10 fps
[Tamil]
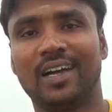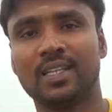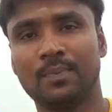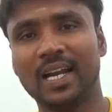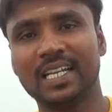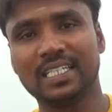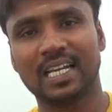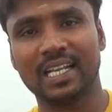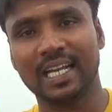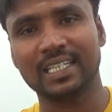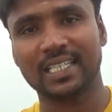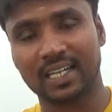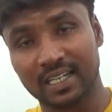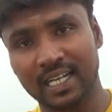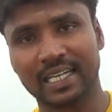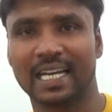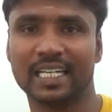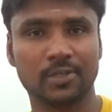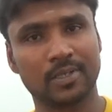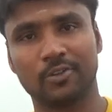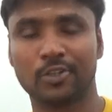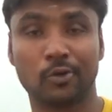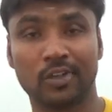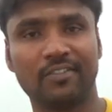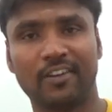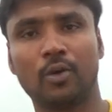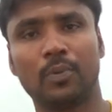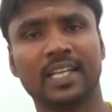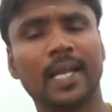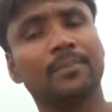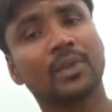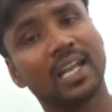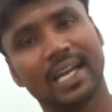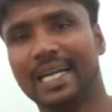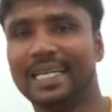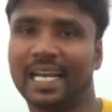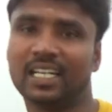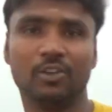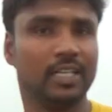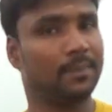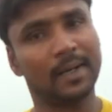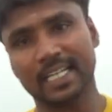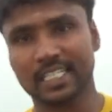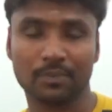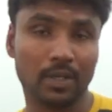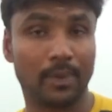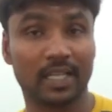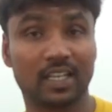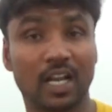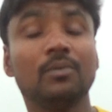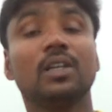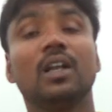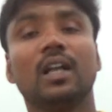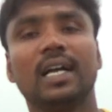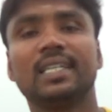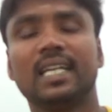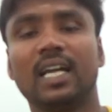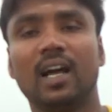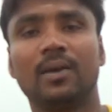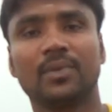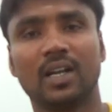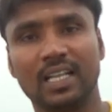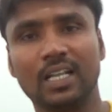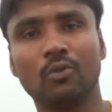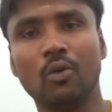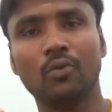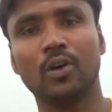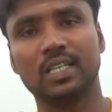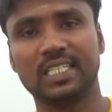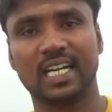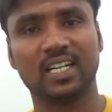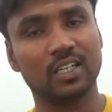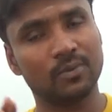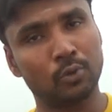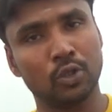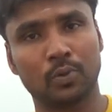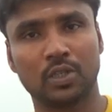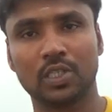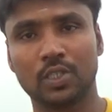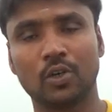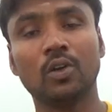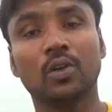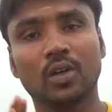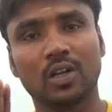அந்த பிளேலிஸ்ட் எல்லாம் எங்கே சார் இருக்குன்னா கீழே டிஸ்கிரிப்ஷனில் வந்து கொடுக்குறேன் ஃபாலோ பண்ணிங்க இல்லை டேரெக்டாகவும் நீங்கள் பிளேலிஸ்ட்டில் போய் பார்த்துக்கலாம் சரிங்களா அதாவது ஒவ்வொரு ஸ்டாண்டர்டு புது புத்தகத்துக்கும்